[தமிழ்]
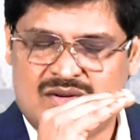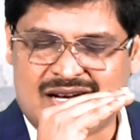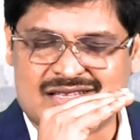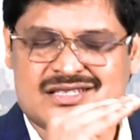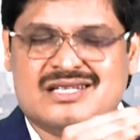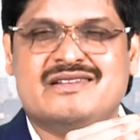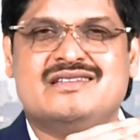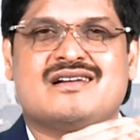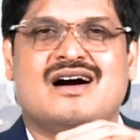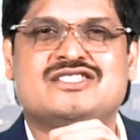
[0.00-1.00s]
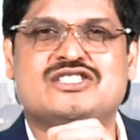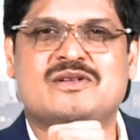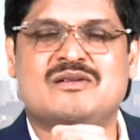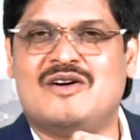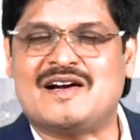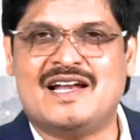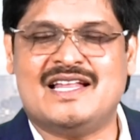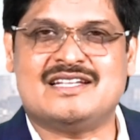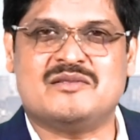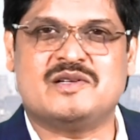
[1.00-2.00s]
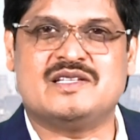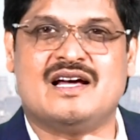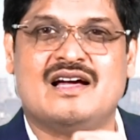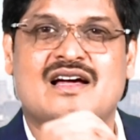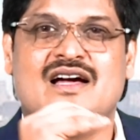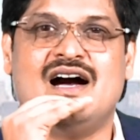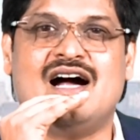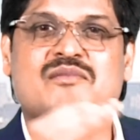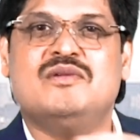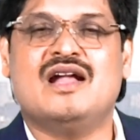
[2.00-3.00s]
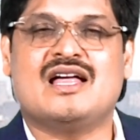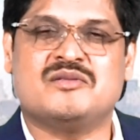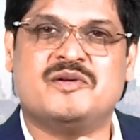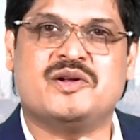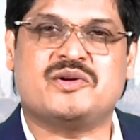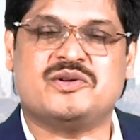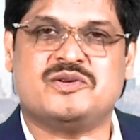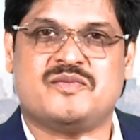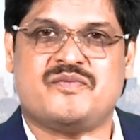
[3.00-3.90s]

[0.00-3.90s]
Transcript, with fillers: கத்தர் வைத்திருக்க ஆசீர்வாதம் வாழ்க்கையில் ஏன் தடைப்படுதுன்னா அன்பு இல்லாதபடி இருக்கும்